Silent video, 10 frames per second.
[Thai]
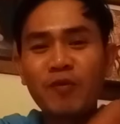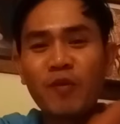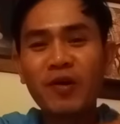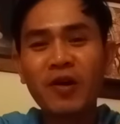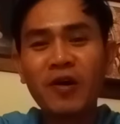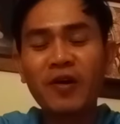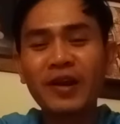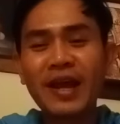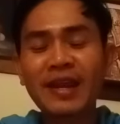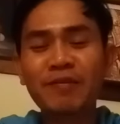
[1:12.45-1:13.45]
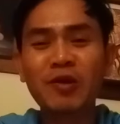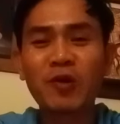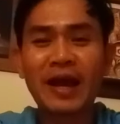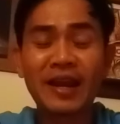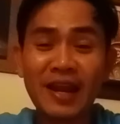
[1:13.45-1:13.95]
ผมก็ได้มีโอ
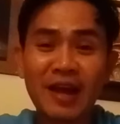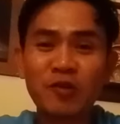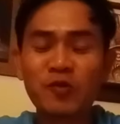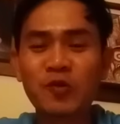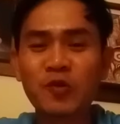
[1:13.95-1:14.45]
กาสได้นั่งดู